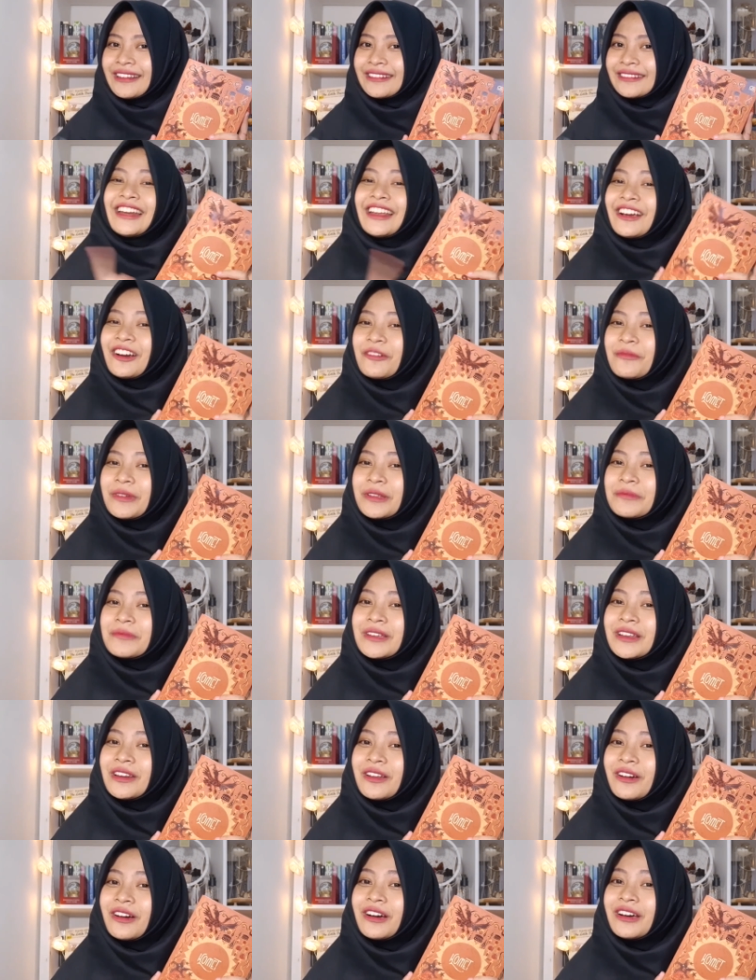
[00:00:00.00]
Di Komet
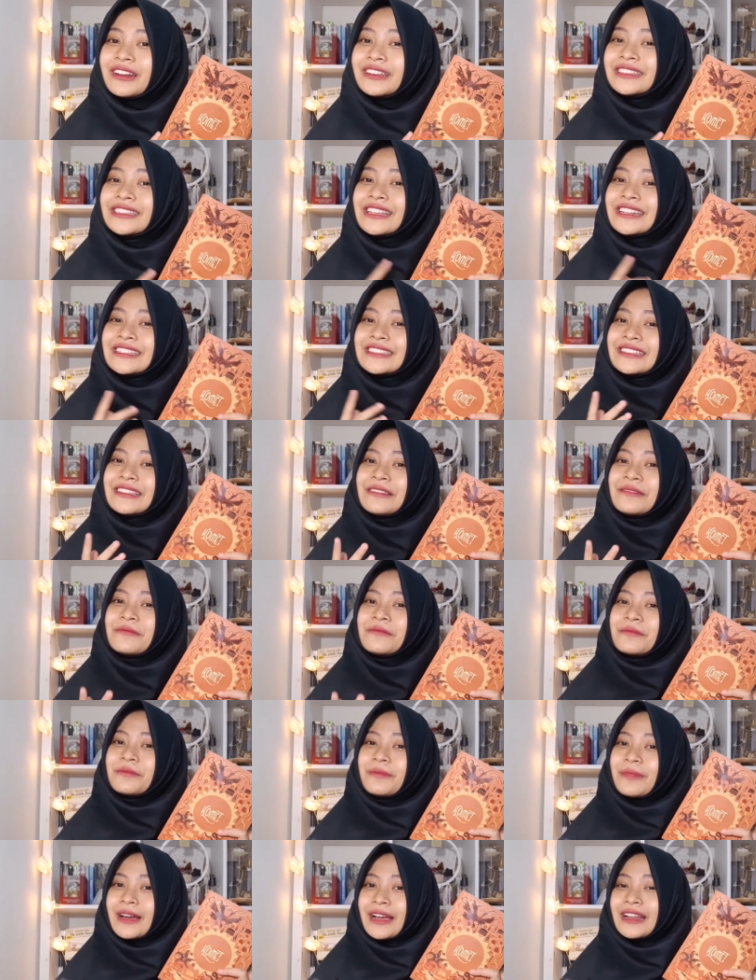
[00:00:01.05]
Minor
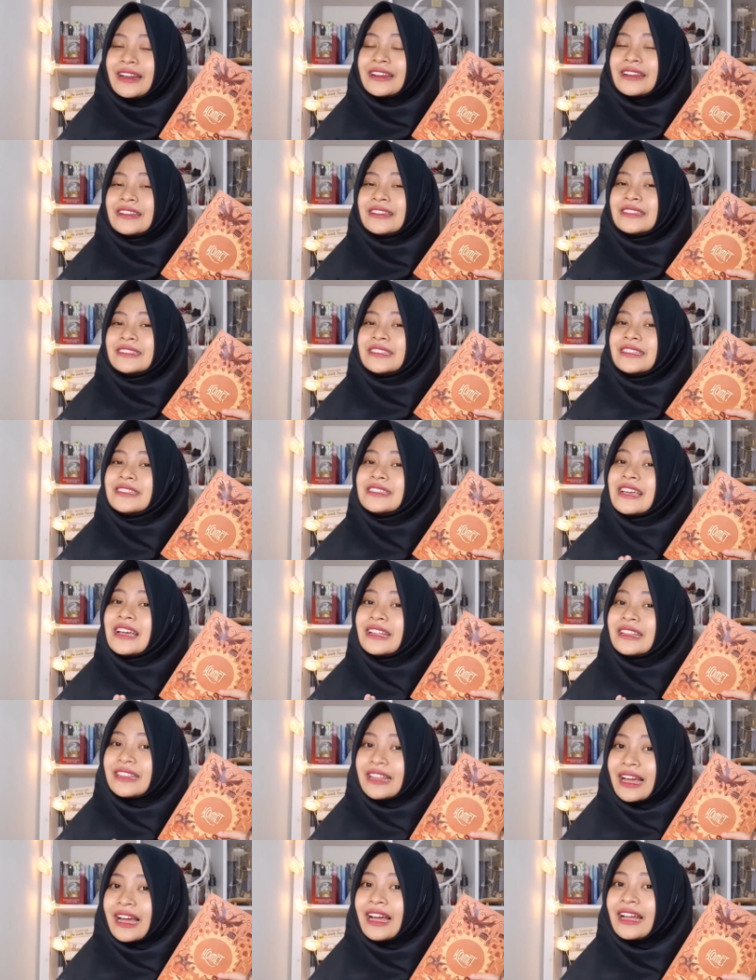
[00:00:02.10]
tersimpan
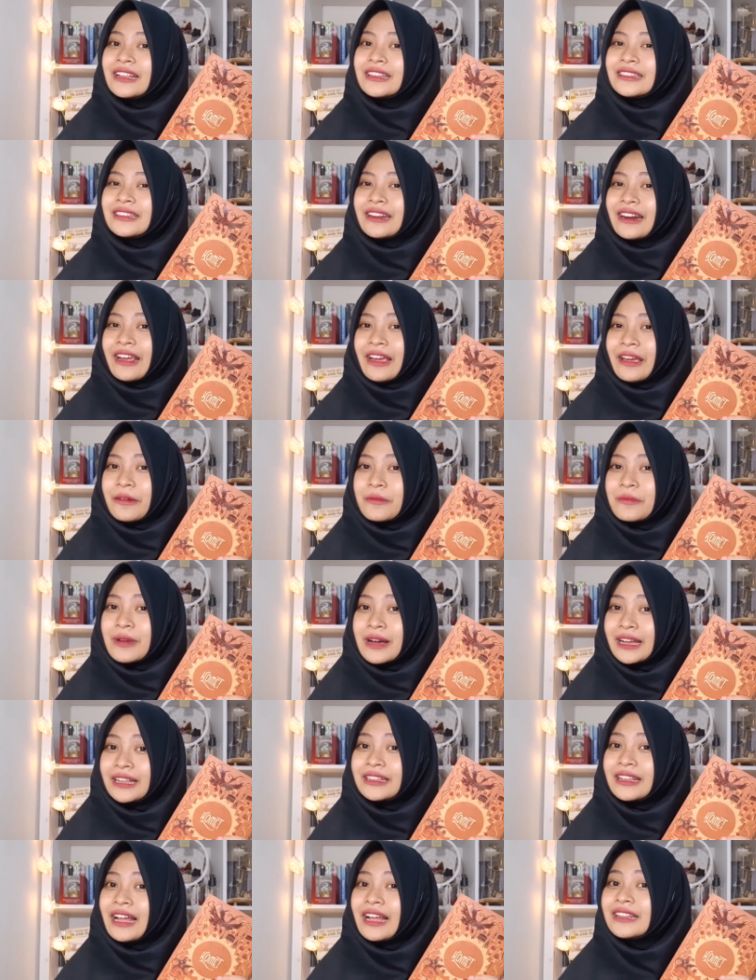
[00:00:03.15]
senjata
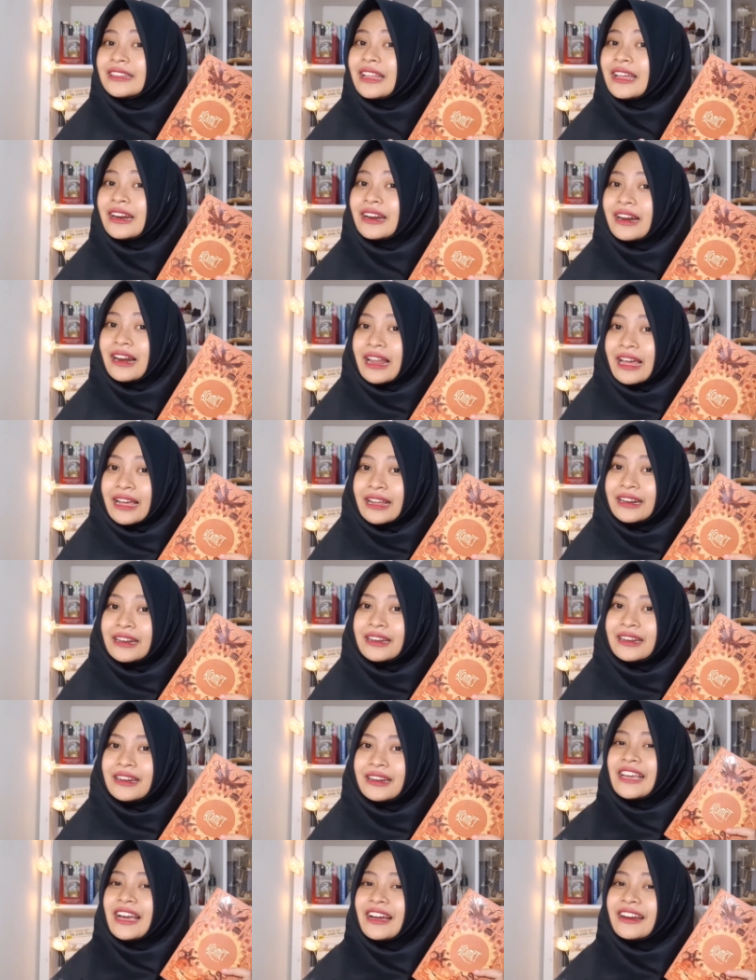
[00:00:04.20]
terhebat antar klan
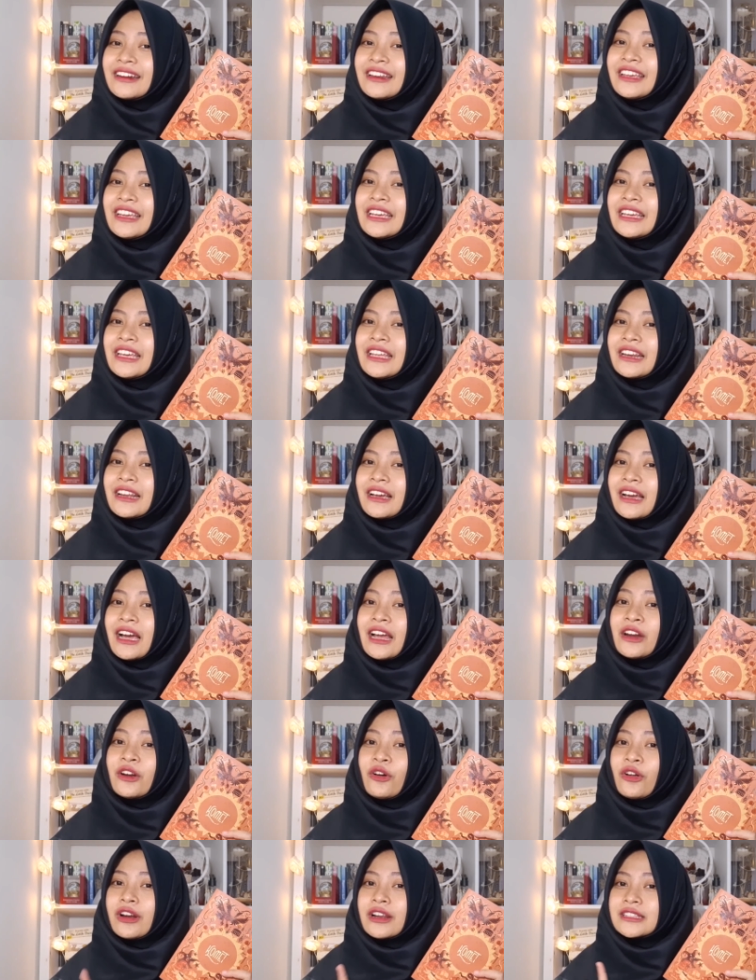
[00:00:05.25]
yang
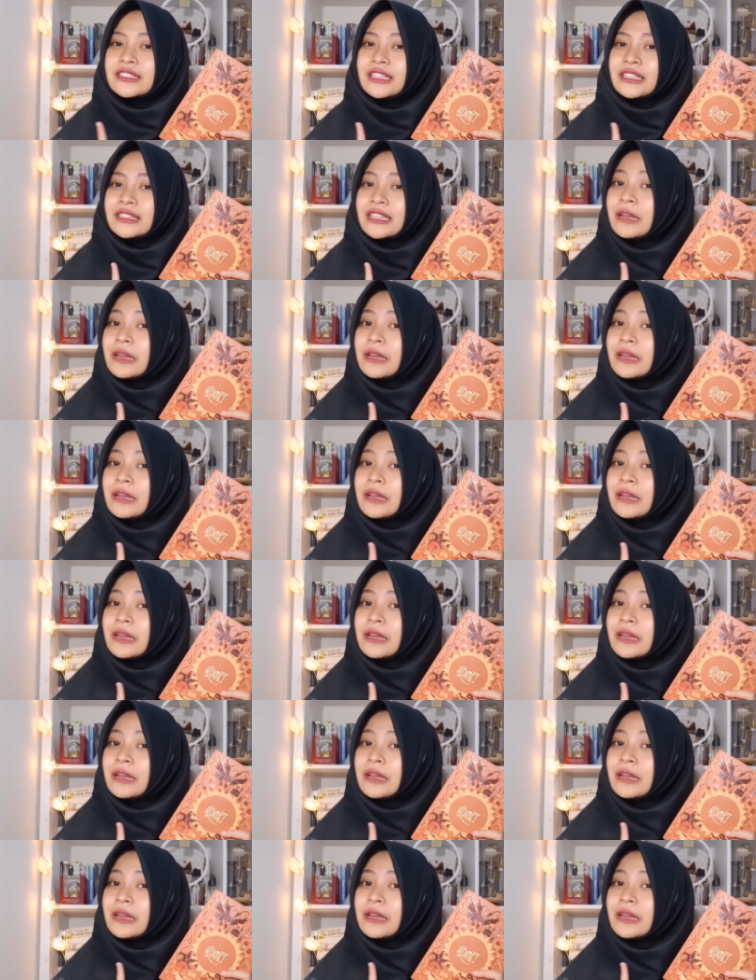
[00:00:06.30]
diinginkan oleh si